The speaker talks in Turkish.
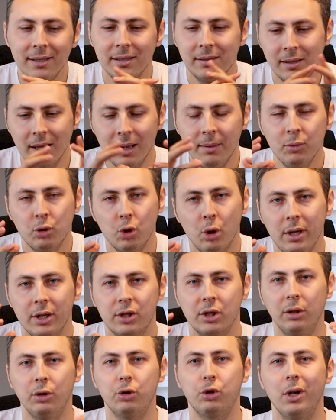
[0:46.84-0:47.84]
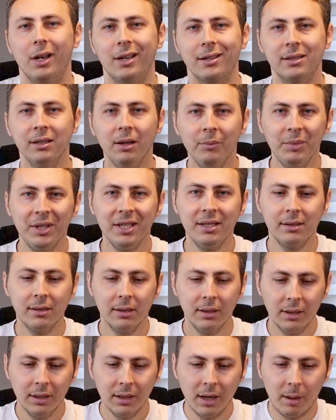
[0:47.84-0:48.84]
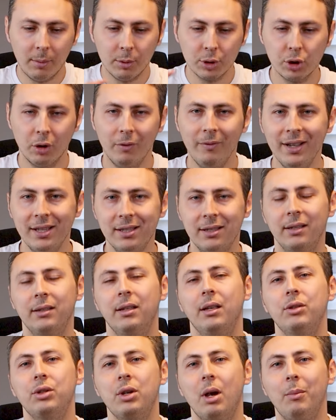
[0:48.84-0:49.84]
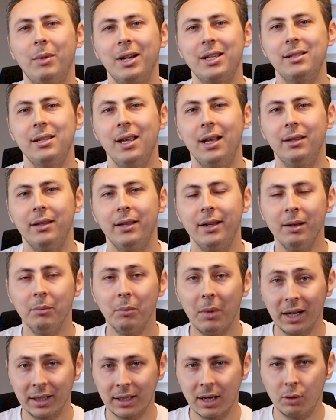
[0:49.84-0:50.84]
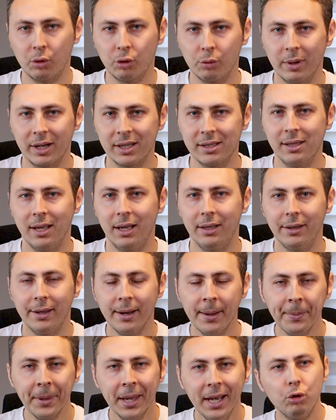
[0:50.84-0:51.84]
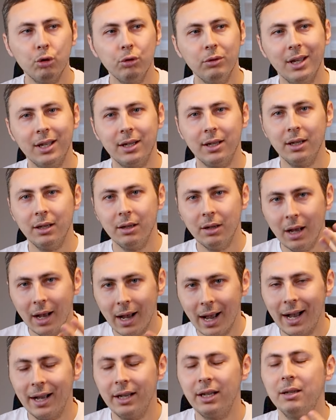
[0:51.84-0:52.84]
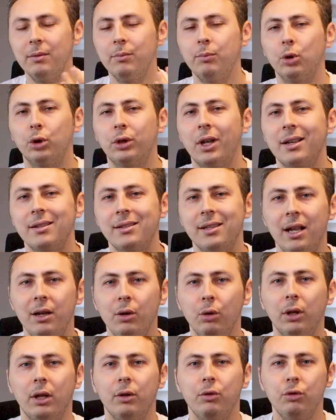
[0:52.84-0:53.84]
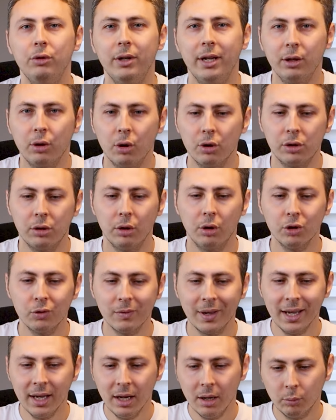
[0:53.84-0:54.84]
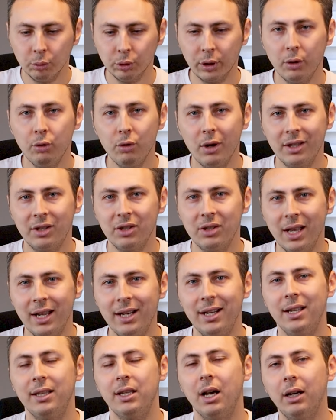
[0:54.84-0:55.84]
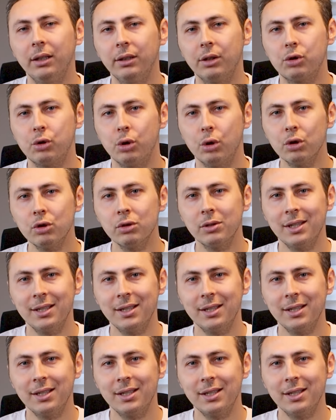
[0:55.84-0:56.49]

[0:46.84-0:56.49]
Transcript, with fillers: Sistem şöyle çalışıyor aslında. Biz Amazon ve Etsy'de satış yapmak isteyenlere, marka kurmak isteyenlere ürünleri hangi potansiyelli olan ürünleri gösteriyoruz ve bunların üreticileriyle de anlaşıyoruz.